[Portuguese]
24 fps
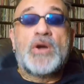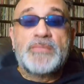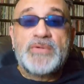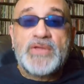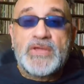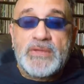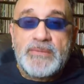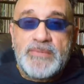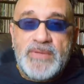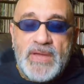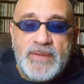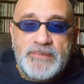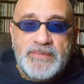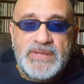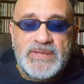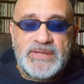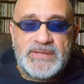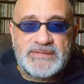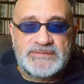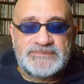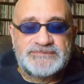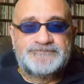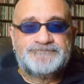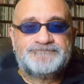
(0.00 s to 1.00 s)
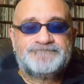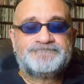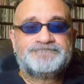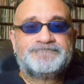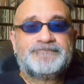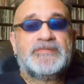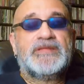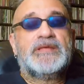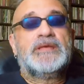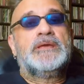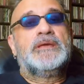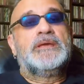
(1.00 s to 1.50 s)
amigo e minha amiga,
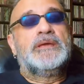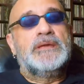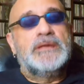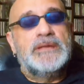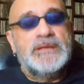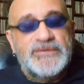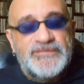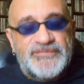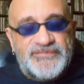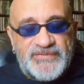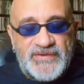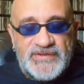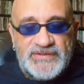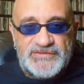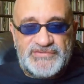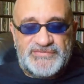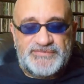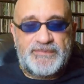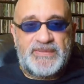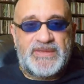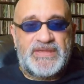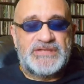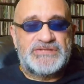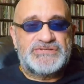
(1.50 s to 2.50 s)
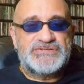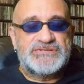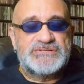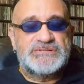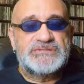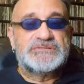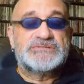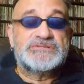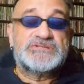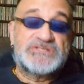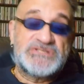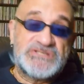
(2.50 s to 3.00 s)
infelizmente,
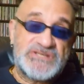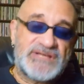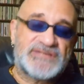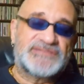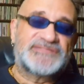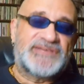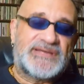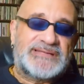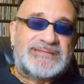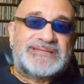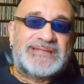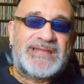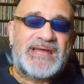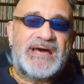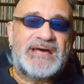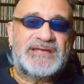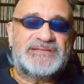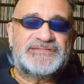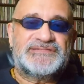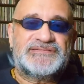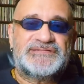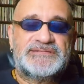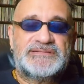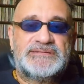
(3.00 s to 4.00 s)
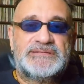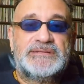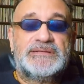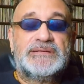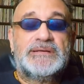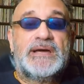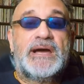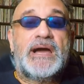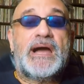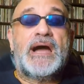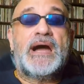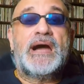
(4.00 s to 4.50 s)
dias atrás,
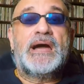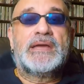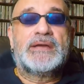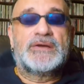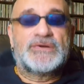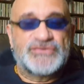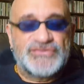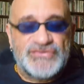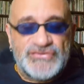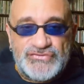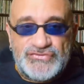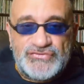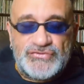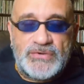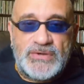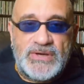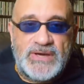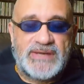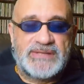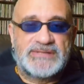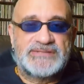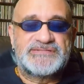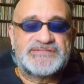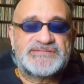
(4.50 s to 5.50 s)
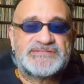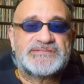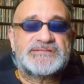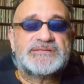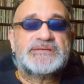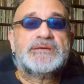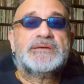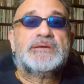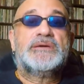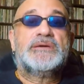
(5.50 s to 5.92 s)
a Elza Soares